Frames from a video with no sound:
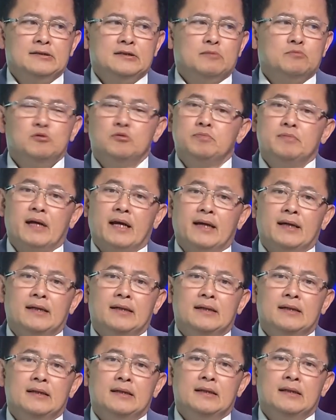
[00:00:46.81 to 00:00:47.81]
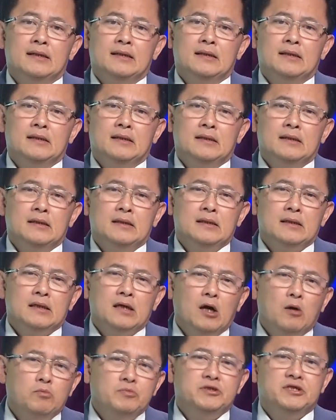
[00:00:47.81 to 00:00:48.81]
trong lúc này
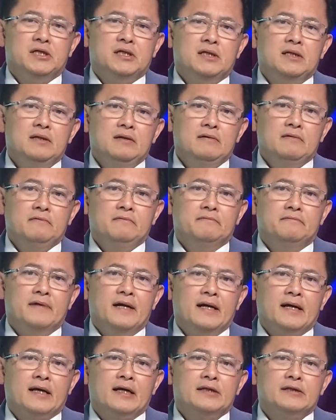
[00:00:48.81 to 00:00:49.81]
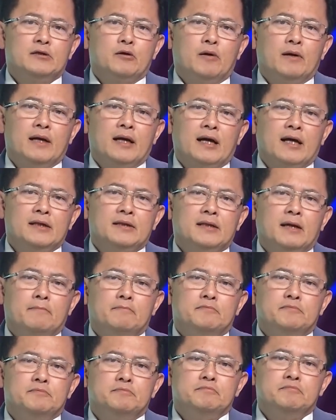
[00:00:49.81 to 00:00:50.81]
không chỉ về cái gọi là cái
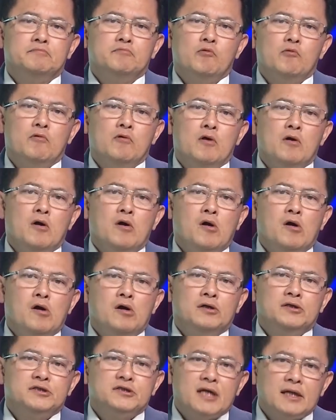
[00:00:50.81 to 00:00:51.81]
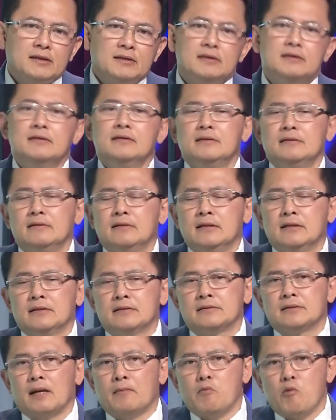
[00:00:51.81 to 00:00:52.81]
tầm sát thương,
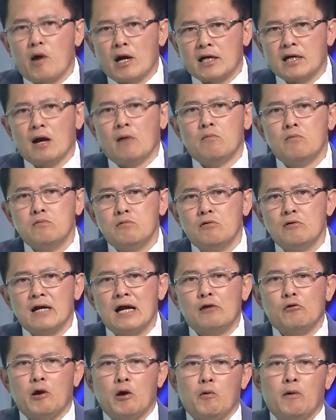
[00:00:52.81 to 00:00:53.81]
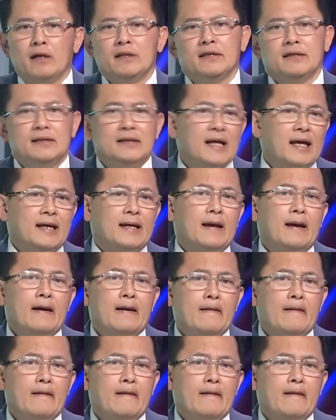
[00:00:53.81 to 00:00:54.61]
tầm hoạt động của các loại hỏa tiễn này.